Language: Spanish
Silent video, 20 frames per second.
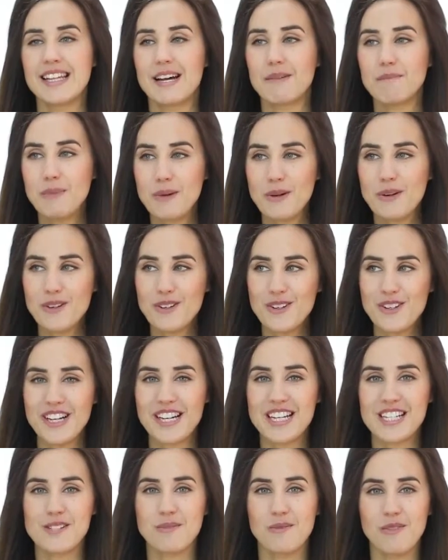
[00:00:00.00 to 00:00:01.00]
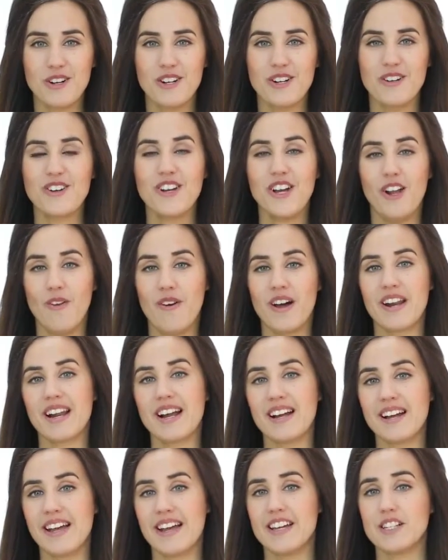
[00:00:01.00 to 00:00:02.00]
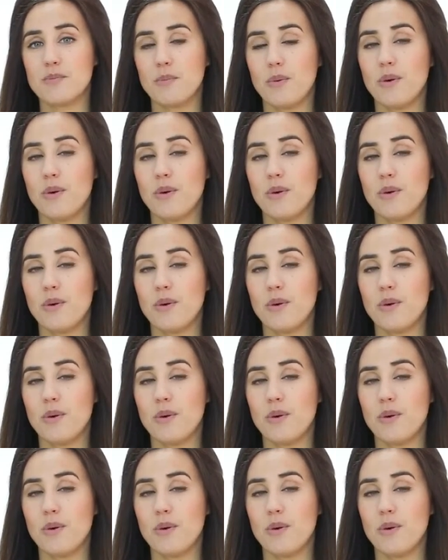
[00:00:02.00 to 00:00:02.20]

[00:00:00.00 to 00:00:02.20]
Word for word: Tampoco es bueno que lo arranquéis